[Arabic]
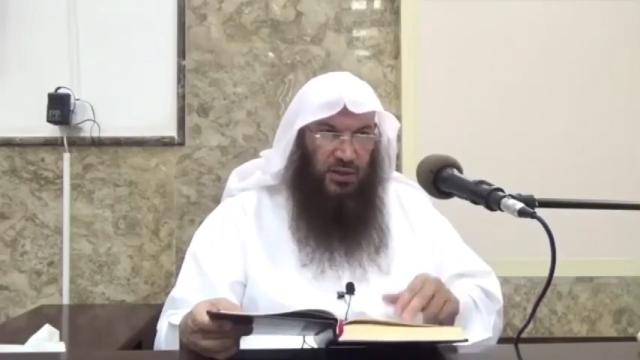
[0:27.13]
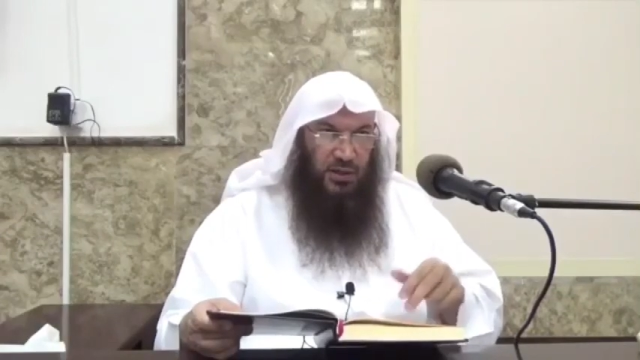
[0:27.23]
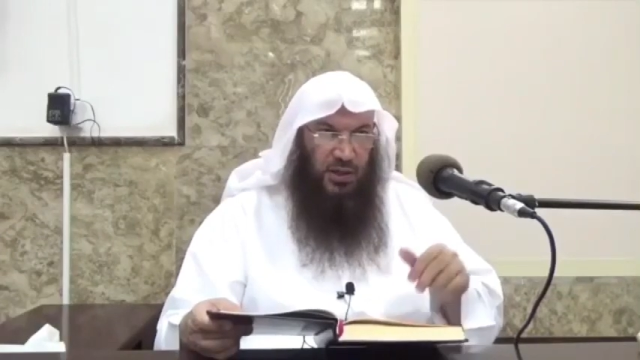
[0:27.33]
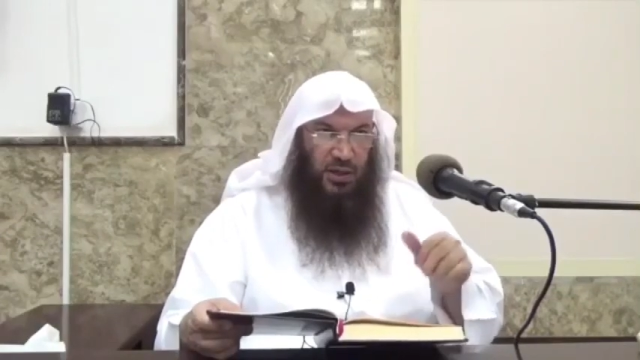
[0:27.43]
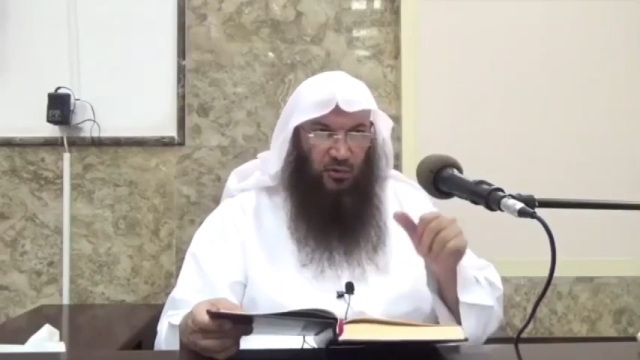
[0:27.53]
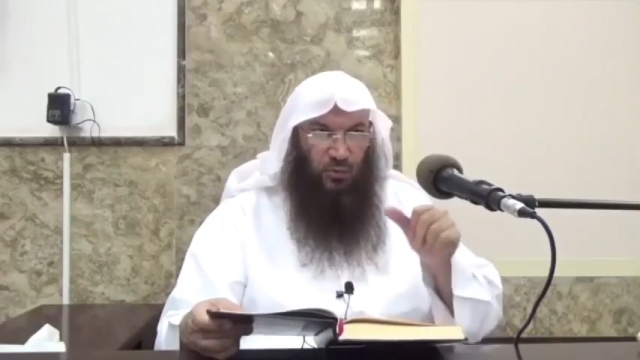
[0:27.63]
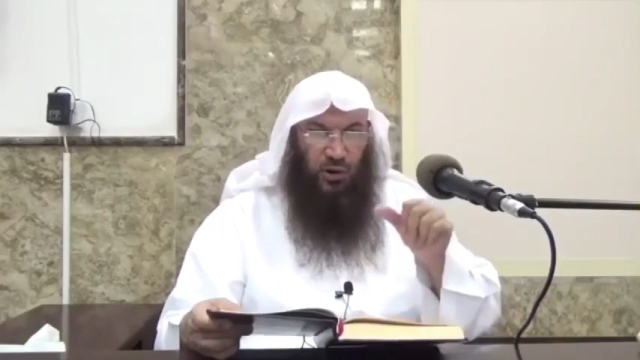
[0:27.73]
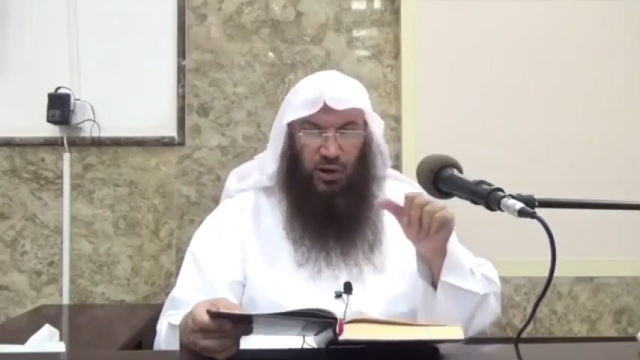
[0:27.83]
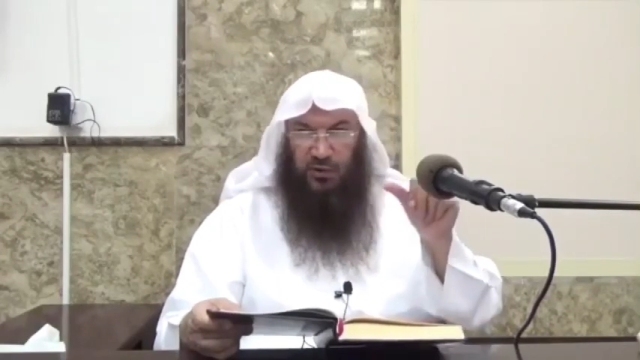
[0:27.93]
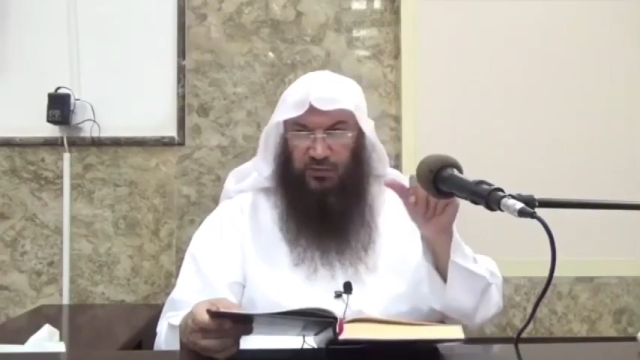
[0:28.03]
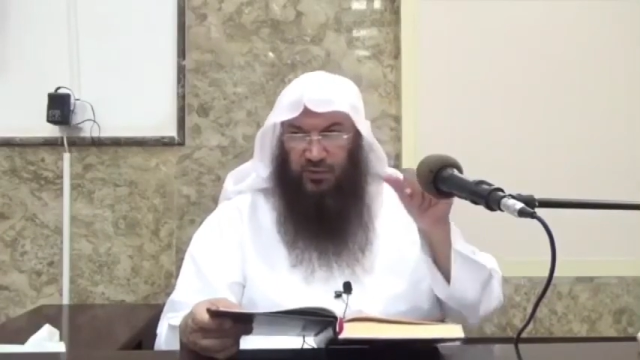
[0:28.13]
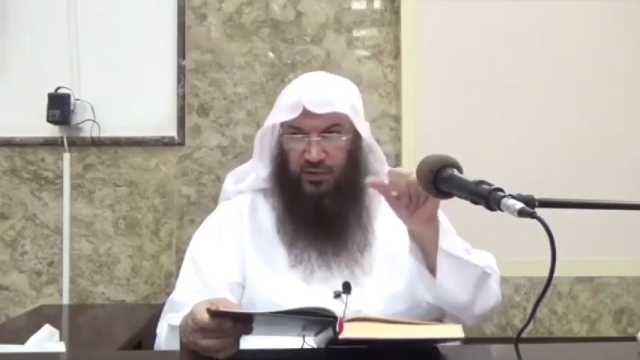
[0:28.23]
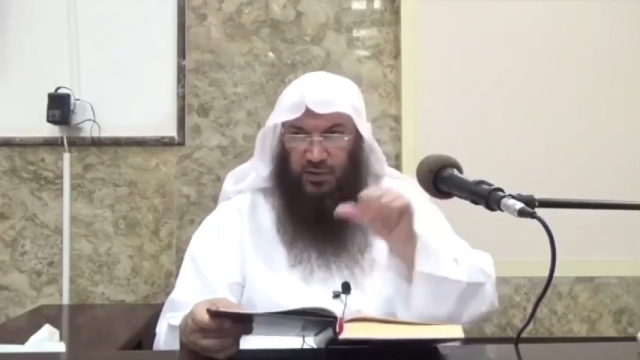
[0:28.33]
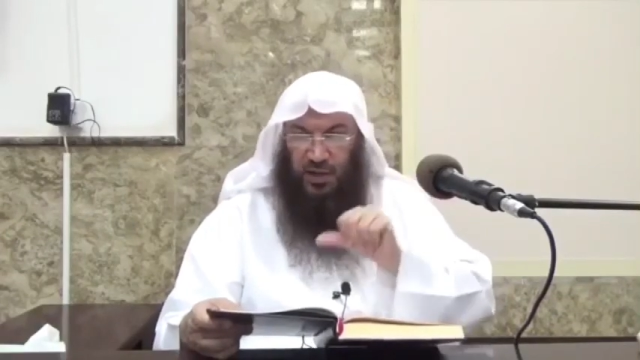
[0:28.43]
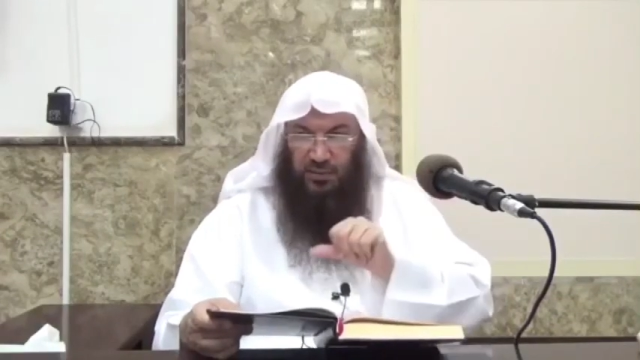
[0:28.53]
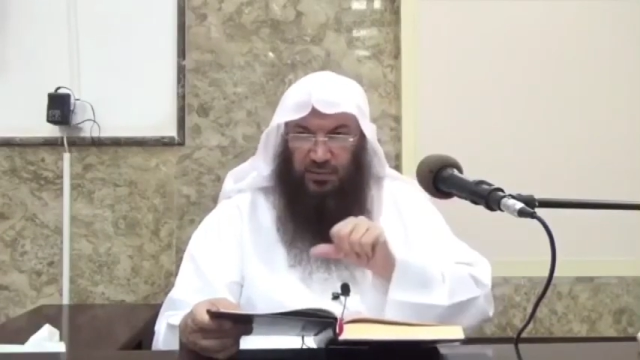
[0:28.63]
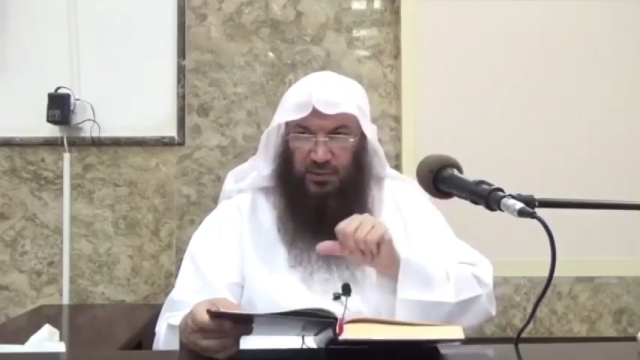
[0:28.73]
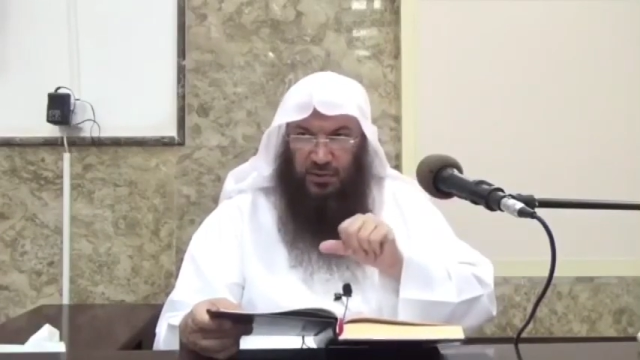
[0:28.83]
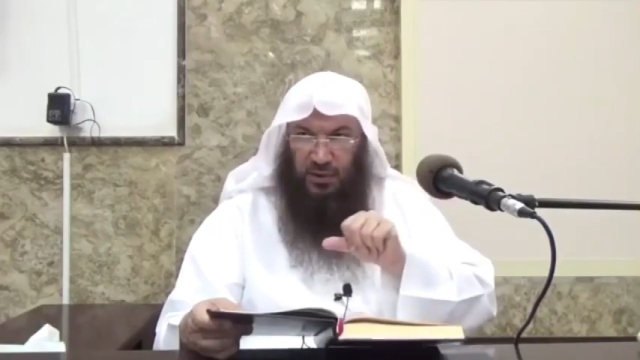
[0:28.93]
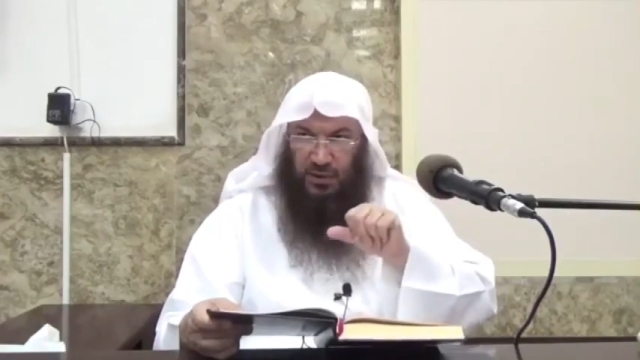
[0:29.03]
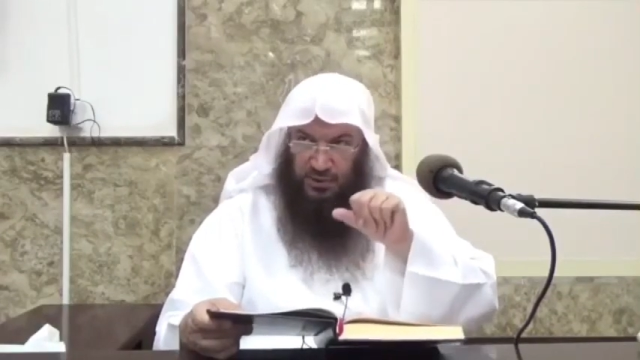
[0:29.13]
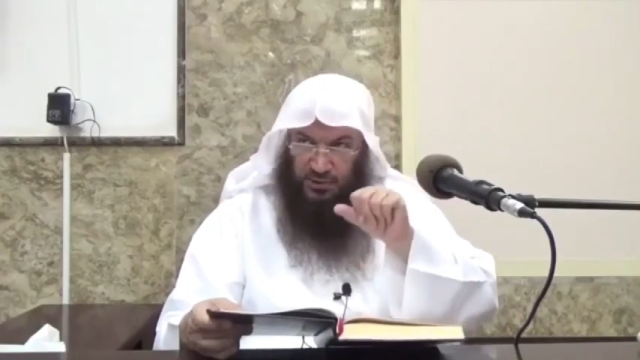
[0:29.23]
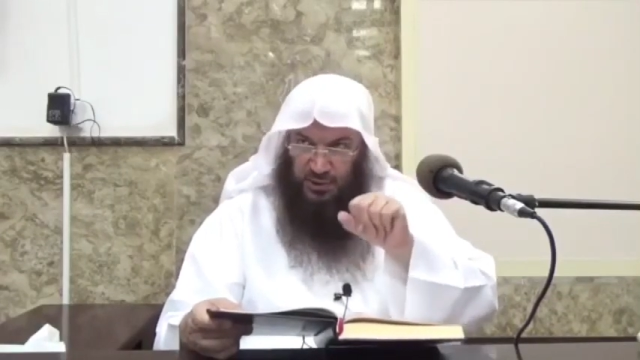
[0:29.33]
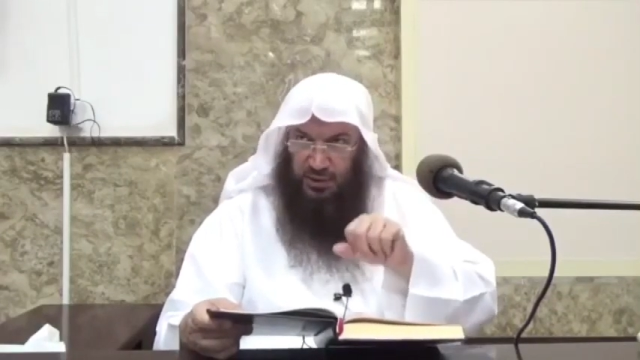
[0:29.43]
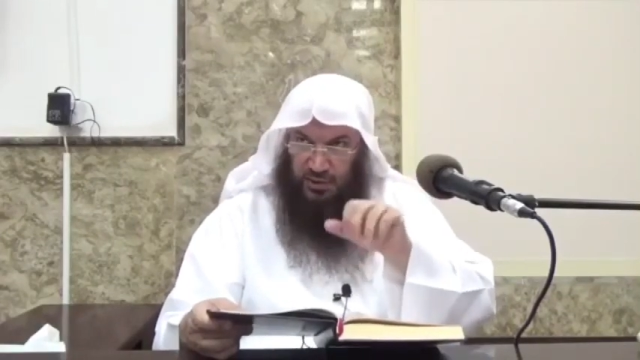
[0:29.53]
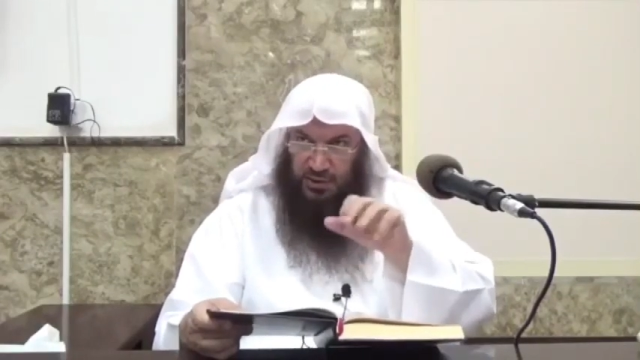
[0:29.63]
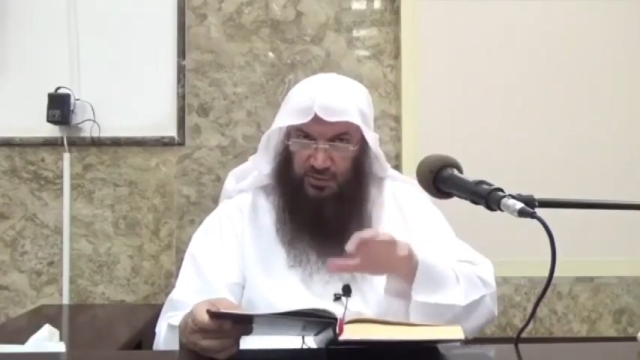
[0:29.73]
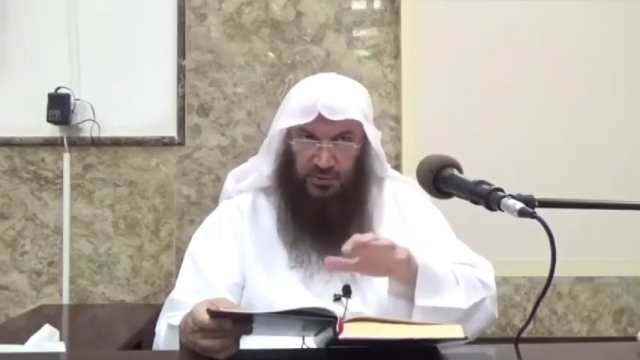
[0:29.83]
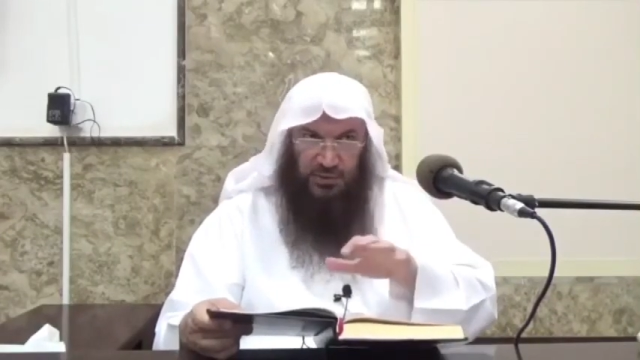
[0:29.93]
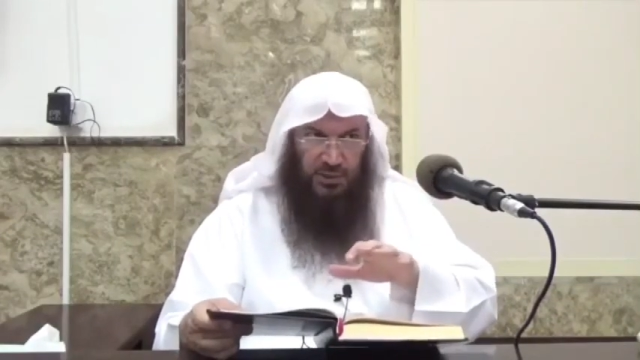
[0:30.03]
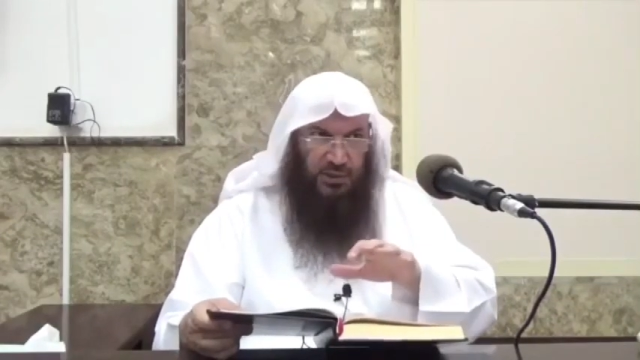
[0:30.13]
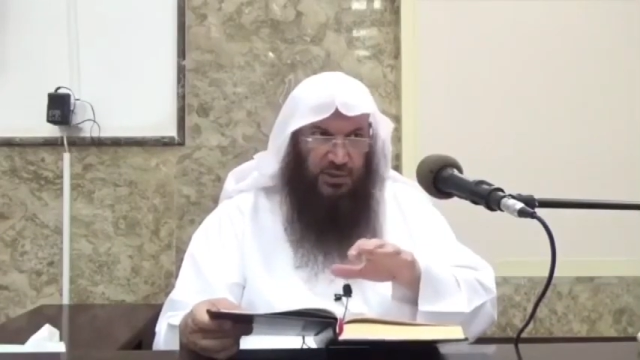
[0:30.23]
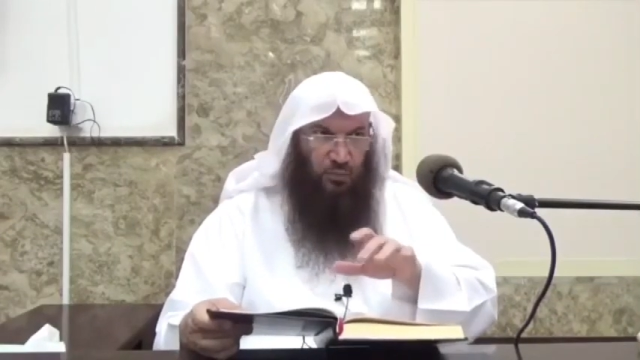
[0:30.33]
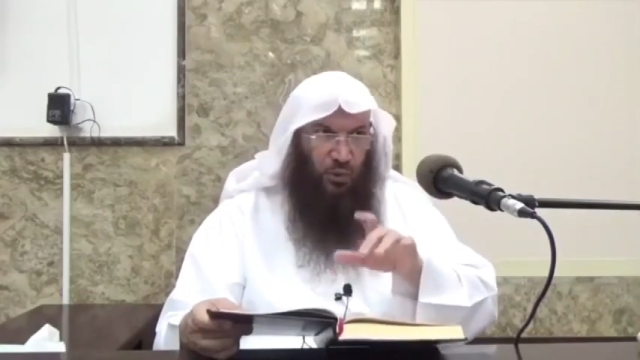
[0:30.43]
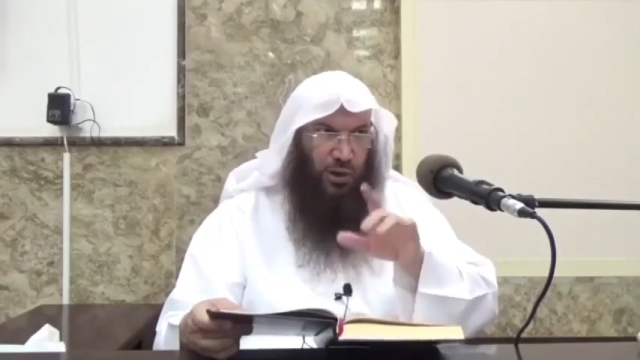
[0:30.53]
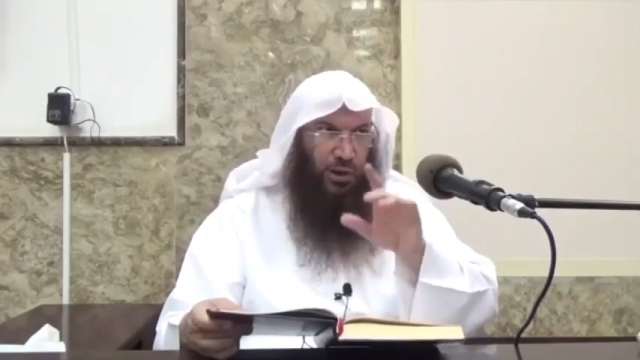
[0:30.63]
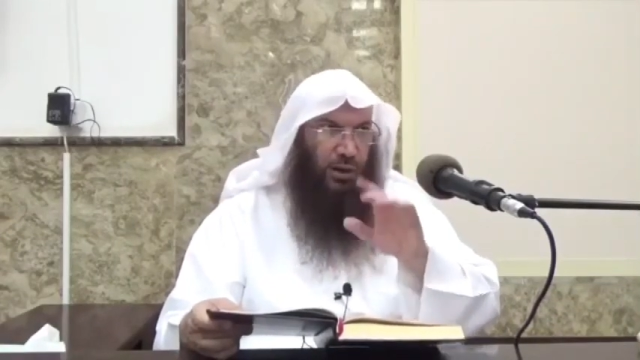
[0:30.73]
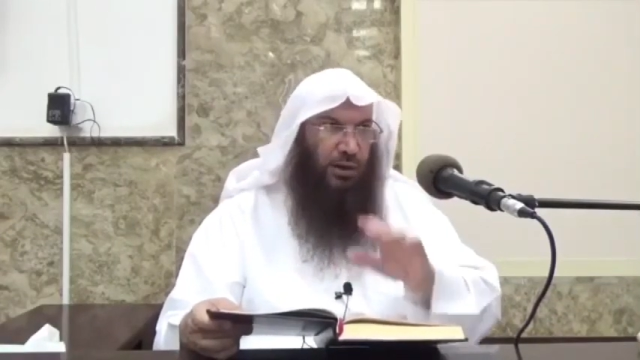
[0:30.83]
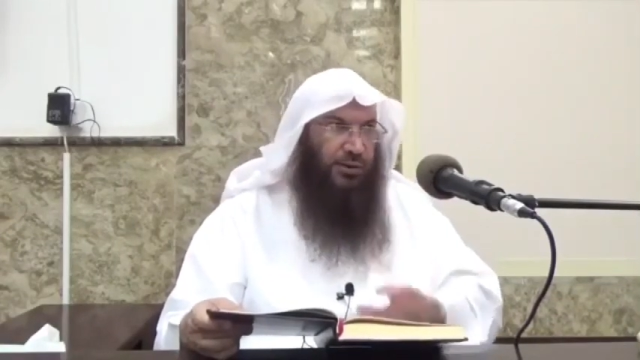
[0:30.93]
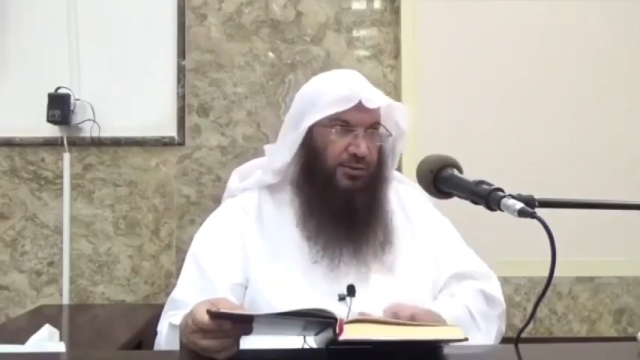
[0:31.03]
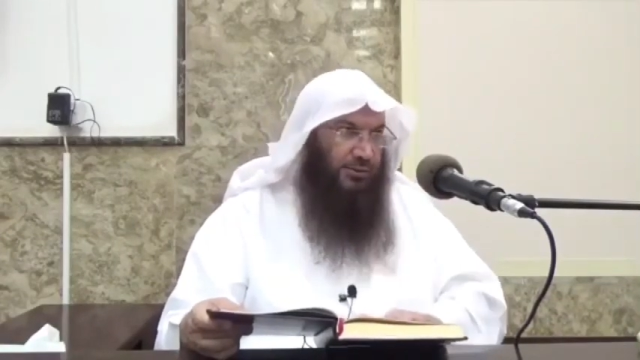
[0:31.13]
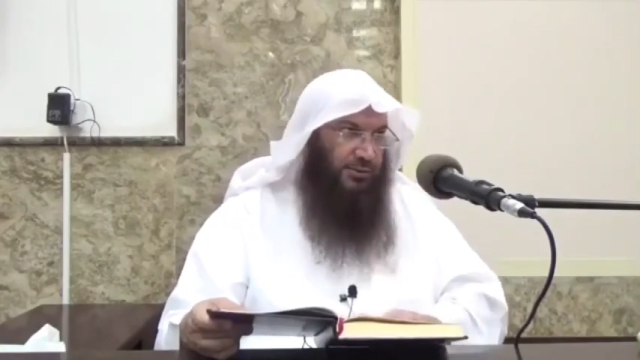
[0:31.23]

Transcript: ذكر البخاري في كتابه الصحيح الجامع الصحيح معلقا